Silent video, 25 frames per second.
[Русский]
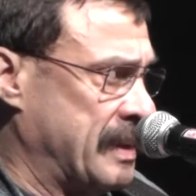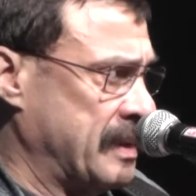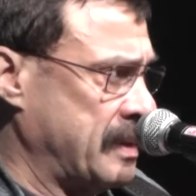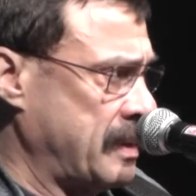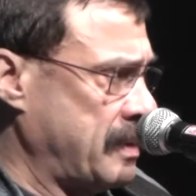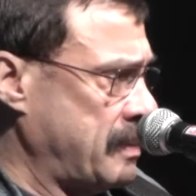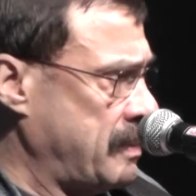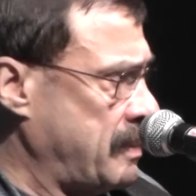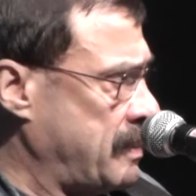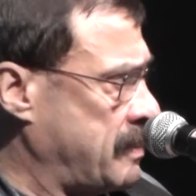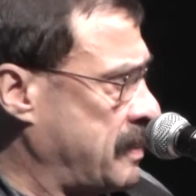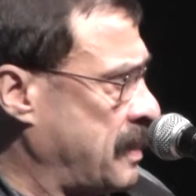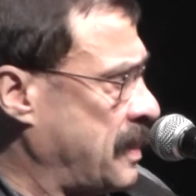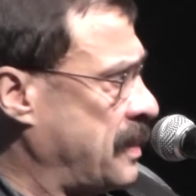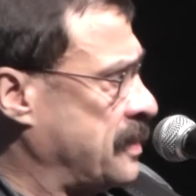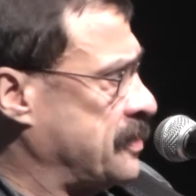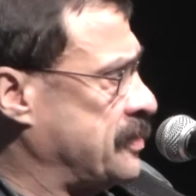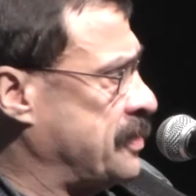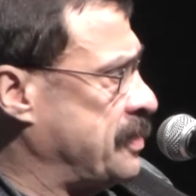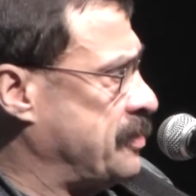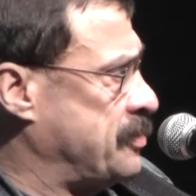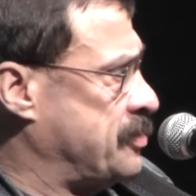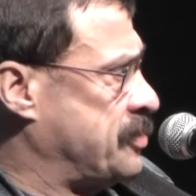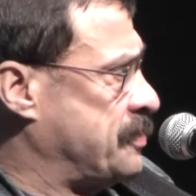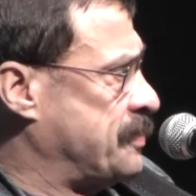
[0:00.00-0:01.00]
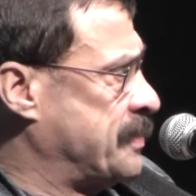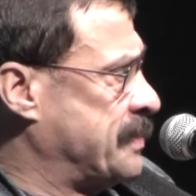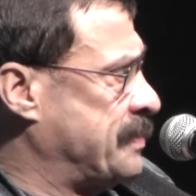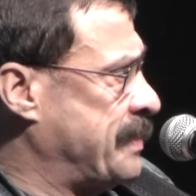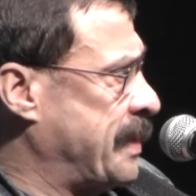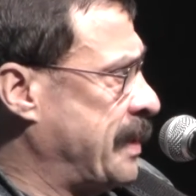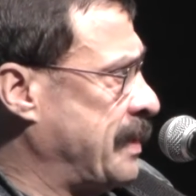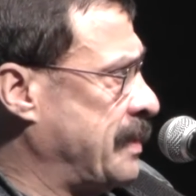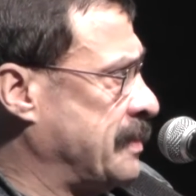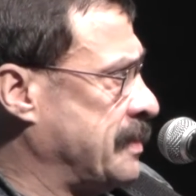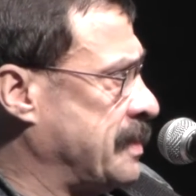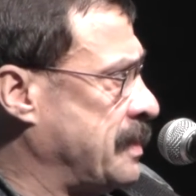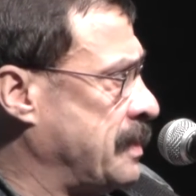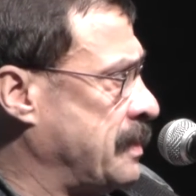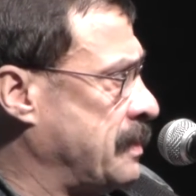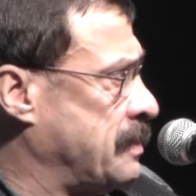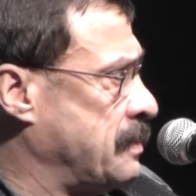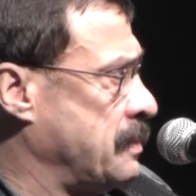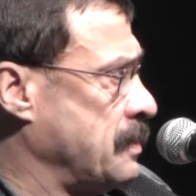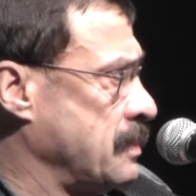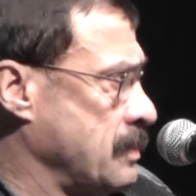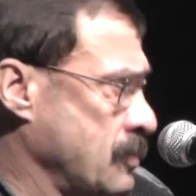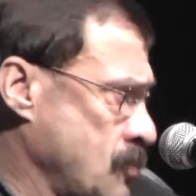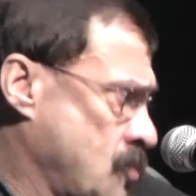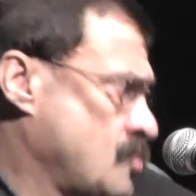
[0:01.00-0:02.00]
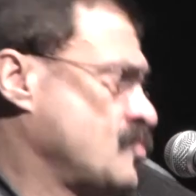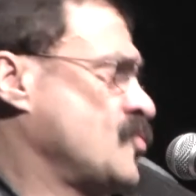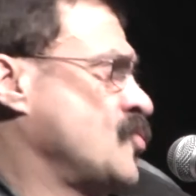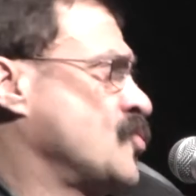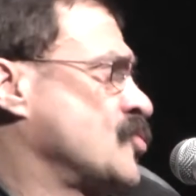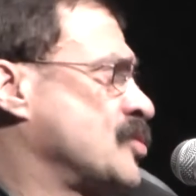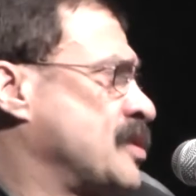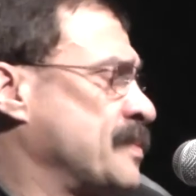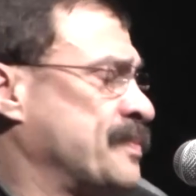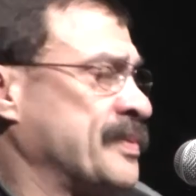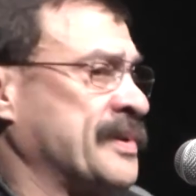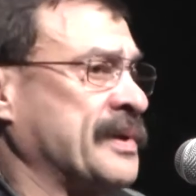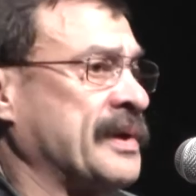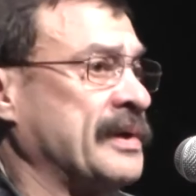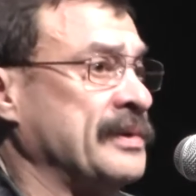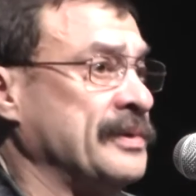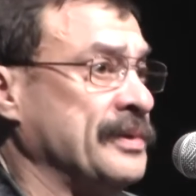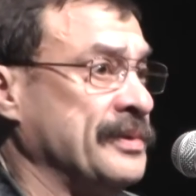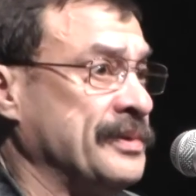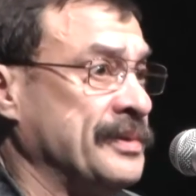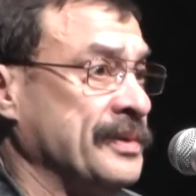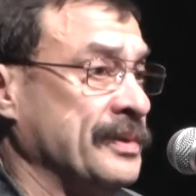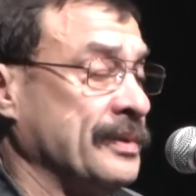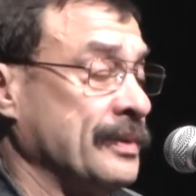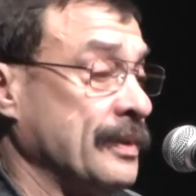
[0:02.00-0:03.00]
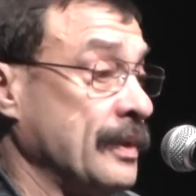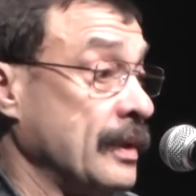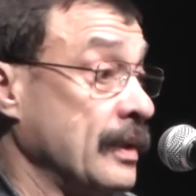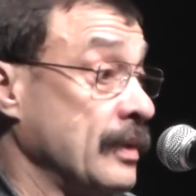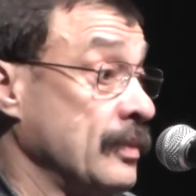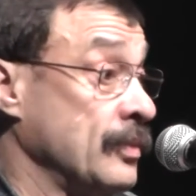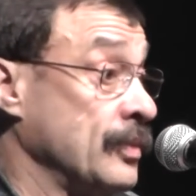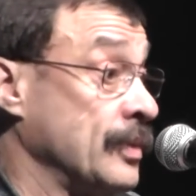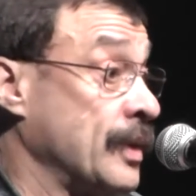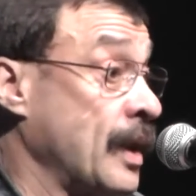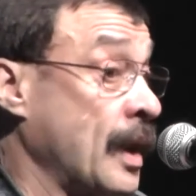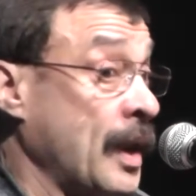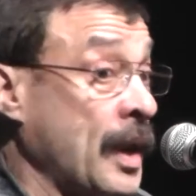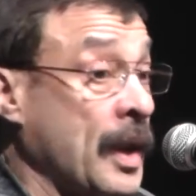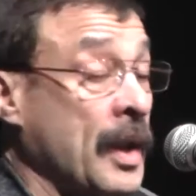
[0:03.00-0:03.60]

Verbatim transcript: Она, она так оценивающе посмотрела, сказала, ну, можно, подходите. Вот.